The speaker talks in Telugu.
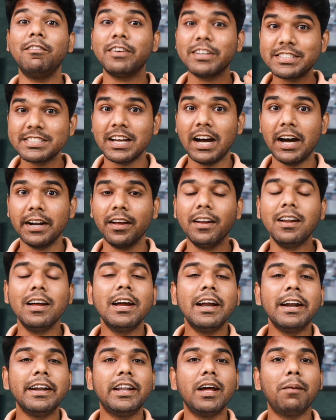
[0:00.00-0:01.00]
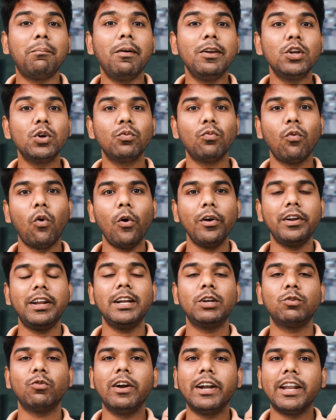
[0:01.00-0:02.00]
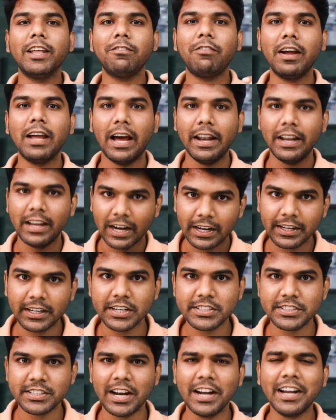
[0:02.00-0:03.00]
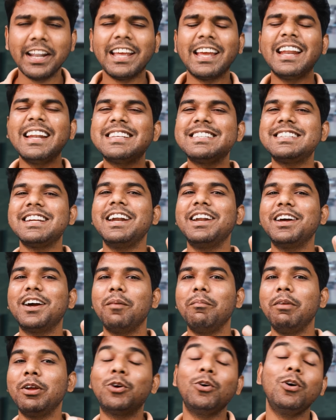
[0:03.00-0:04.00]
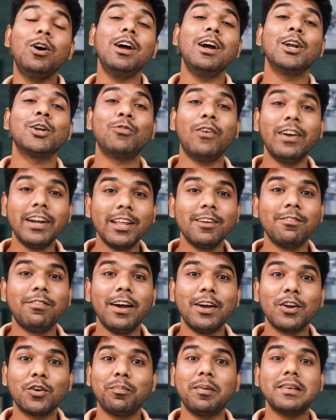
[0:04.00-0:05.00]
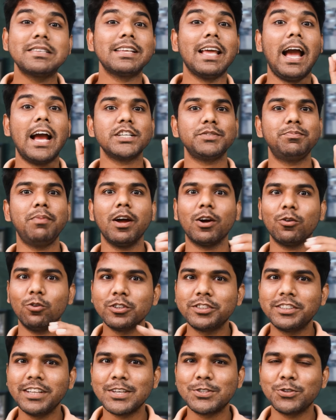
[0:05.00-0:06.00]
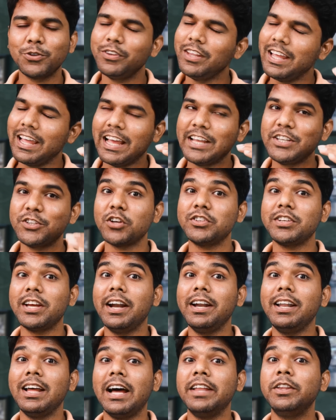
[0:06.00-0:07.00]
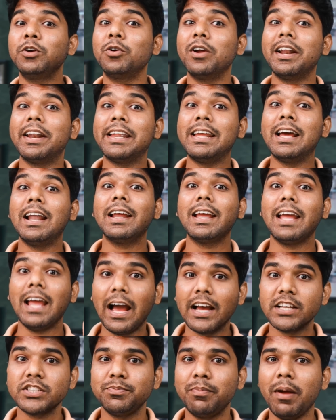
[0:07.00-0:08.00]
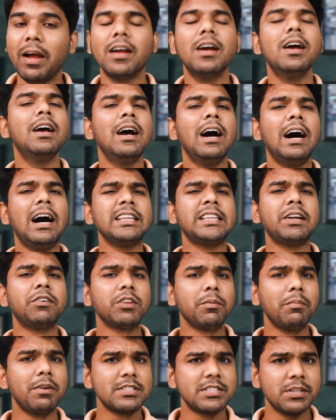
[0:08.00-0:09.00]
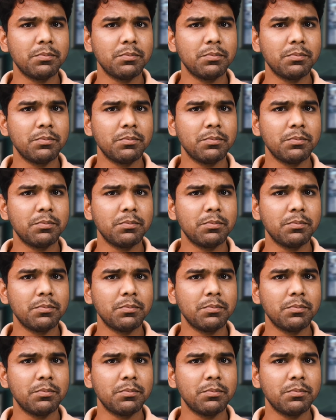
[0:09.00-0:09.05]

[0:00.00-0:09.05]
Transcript: అవర్ ఛానల్ డబ్ల్యూఓటీ ట్వంటీ ఫైవ్ అని ఎంటర్ చేయండి ఇన్స్టెంట్గా మీకు ట్వంటీ ఫైవ్ రూపీస్ క్యాష్ బ్యాక్ వచ్చేసింది ఎంజాయ్ చేయండి అది కూడా రియల్ క్యాష్ బ్యాక్ ఆ తర్వాత మీరు